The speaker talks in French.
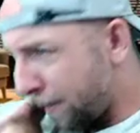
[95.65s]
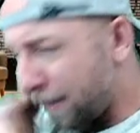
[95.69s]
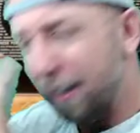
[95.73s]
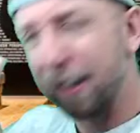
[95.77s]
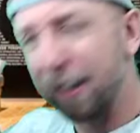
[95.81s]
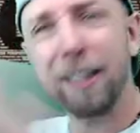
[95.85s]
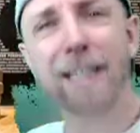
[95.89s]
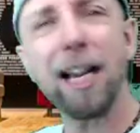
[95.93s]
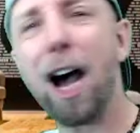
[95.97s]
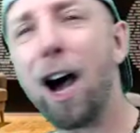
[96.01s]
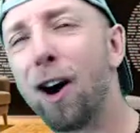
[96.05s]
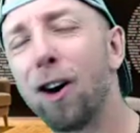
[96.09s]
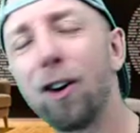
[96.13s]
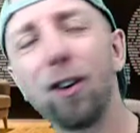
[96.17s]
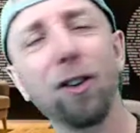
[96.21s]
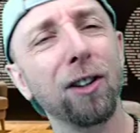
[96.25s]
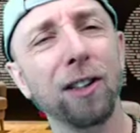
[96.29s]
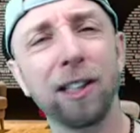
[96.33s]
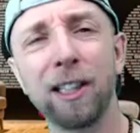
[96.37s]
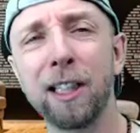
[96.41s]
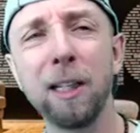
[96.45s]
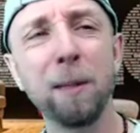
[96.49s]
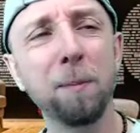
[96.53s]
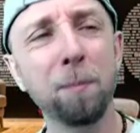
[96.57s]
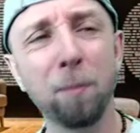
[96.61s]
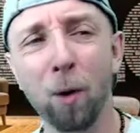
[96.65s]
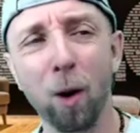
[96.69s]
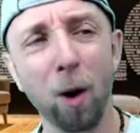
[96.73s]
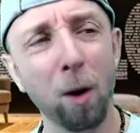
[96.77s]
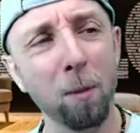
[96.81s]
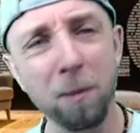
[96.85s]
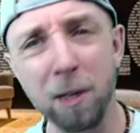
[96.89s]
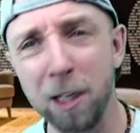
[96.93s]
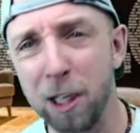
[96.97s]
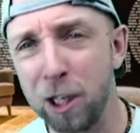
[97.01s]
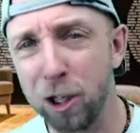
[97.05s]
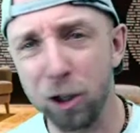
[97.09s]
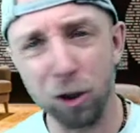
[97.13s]
garantie,
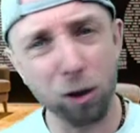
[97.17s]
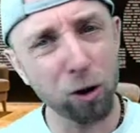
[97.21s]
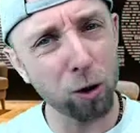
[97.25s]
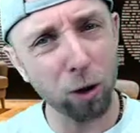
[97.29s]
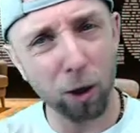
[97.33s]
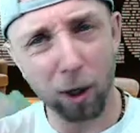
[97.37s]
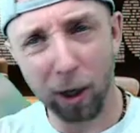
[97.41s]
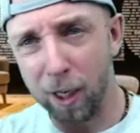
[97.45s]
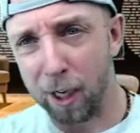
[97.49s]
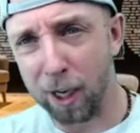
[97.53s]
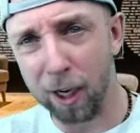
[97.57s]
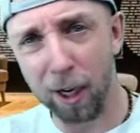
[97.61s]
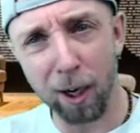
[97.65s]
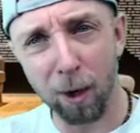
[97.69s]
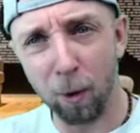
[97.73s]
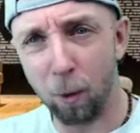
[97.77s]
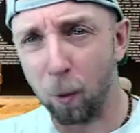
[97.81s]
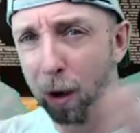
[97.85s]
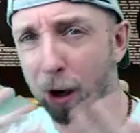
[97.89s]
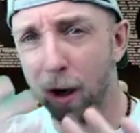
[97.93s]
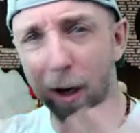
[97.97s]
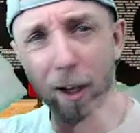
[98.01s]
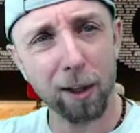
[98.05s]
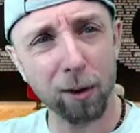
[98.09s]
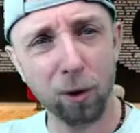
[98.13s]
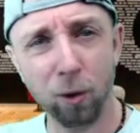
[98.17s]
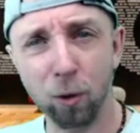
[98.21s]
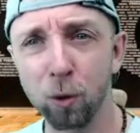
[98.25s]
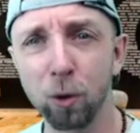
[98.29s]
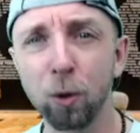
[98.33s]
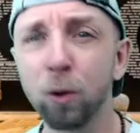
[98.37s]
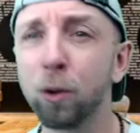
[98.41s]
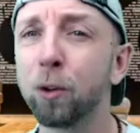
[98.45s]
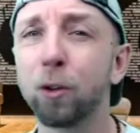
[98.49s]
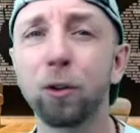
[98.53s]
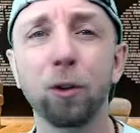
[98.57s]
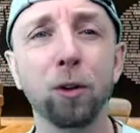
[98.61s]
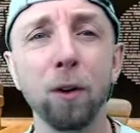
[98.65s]
promis, juré, voilà
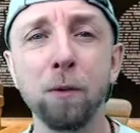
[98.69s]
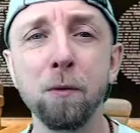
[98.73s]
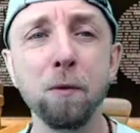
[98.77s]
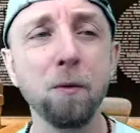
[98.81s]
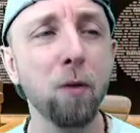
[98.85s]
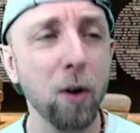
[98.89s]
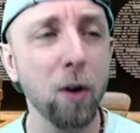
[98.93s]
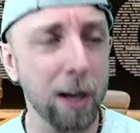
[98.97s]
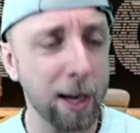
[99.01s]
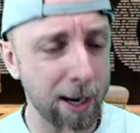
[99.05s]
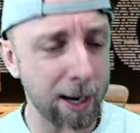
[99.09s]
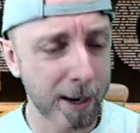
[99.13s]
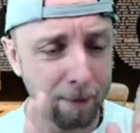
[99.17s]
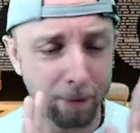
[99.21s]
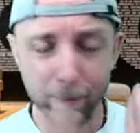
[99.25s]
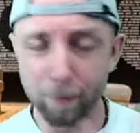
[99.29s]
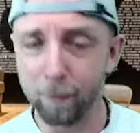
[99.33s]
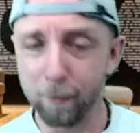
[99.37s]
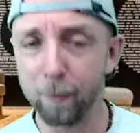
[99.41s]
tout ce que vous voulez,